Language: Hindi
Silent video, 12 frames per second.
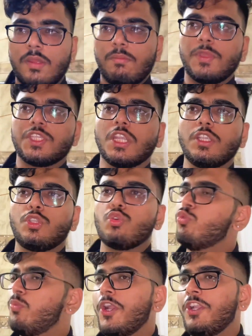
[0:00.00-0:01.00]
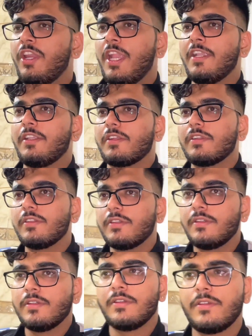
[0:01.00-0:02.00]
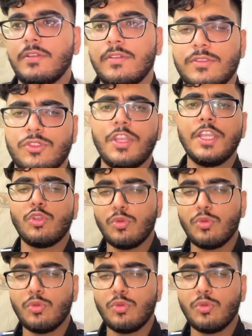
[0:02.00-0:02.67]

मिशन टू पॉइंट रेड सॉरी